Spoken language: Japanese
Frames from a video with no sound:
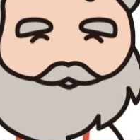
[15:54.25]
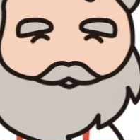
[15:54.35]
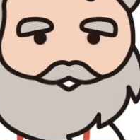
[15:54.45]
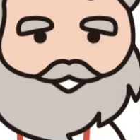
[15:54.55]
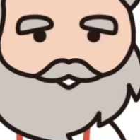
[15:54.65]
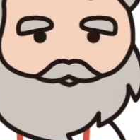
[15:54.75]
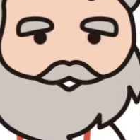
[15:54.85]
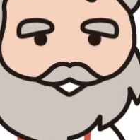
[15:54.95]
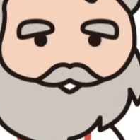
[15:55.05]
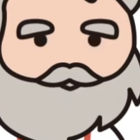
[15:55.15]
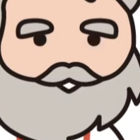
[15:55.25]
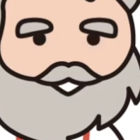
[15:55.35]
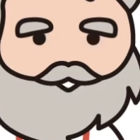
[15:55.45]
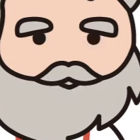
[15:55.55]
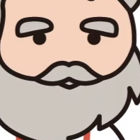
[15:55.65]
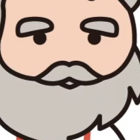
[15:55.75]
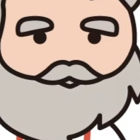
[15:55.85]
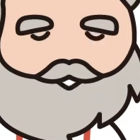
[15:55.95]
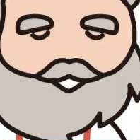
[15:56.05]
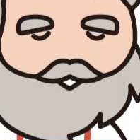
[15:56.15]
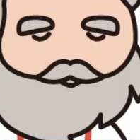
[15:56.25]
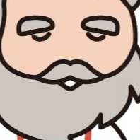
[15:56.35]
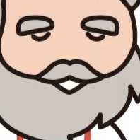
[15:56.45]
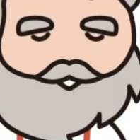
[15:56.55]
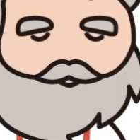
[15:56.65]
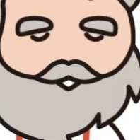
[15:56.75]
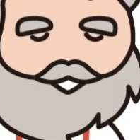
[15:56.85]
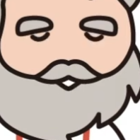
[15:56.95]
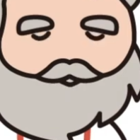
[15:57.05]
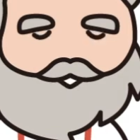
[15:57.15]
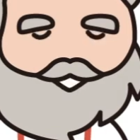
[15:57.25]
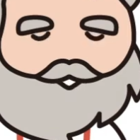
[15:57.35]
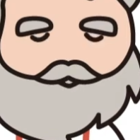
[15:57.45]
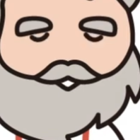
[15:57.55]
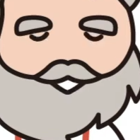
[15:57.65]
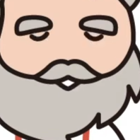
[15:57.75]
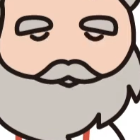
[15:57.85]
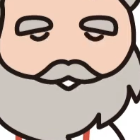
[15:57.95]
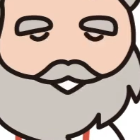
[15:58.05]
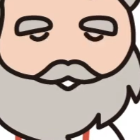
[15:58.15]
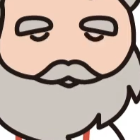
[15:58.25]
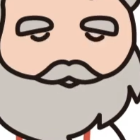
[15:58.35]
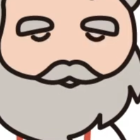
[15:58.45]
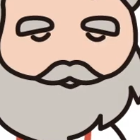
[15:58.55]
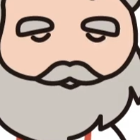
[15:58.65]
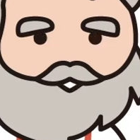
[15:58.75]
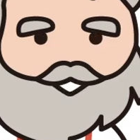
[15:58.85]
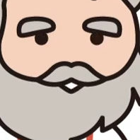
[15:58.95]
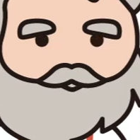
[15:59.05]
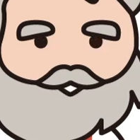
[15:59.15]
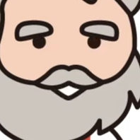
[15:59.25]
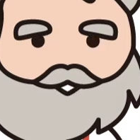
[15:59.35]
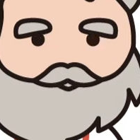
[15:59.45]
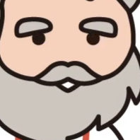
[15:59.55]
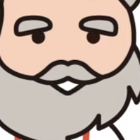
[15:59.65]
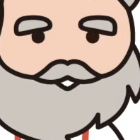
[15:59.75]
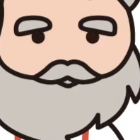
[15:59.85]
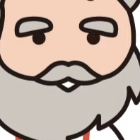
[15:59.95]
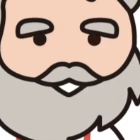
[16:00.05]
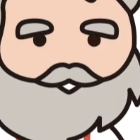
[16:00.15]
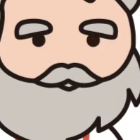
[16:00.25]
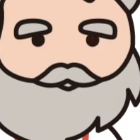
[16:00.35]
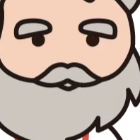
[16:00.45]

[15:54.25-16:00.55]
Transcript: アイヌ民族にも伝えられているお話が数多くあり神話のようなものや